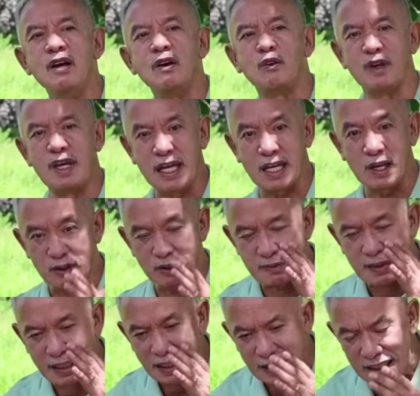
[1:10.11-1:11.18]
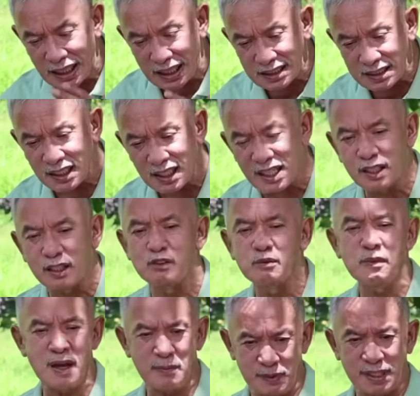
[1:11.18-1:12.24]
Kung ikaw naman ang nakasakit,
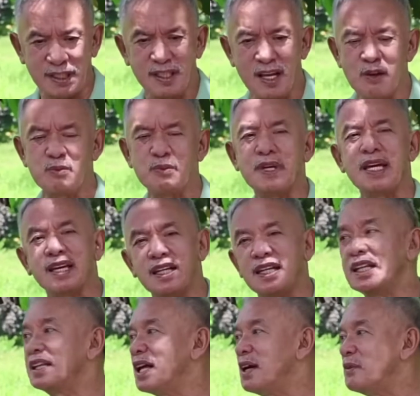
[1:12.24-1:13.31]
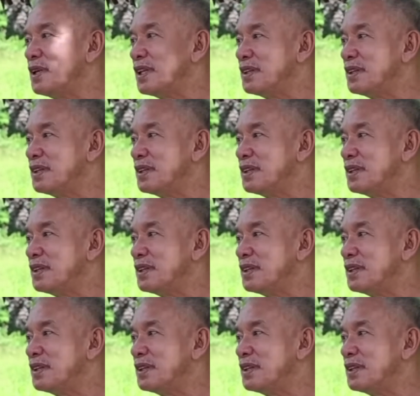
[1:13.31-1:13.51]
lumapit ka, humingi ka ng tawad.